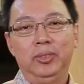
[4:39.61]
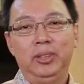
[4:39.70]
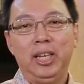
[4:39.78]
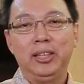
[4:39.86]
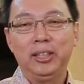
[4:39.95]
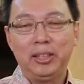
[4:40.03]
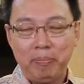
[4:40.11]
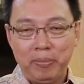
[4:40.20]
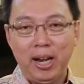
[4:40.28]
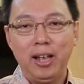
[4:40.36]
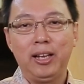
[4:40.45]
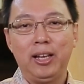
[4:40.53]
Saya tetap
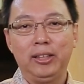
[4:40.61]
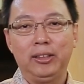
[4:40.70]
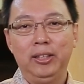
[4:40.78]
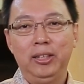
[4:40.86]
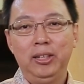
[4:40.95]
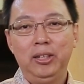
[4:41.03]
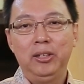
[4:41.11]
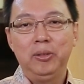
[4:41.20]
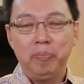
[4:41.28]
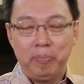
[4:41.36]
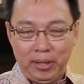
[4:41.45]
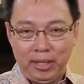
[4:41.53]
berangkat
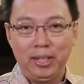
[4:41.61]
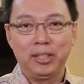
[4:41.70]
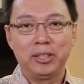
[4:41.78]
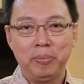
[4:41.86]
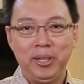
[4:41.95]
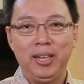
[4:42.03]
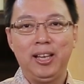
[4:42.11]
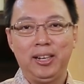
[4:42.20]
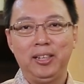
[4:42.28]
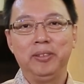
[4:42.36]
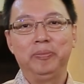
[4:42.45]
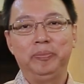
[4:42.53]
pergi ke
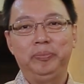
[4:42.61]
seminari.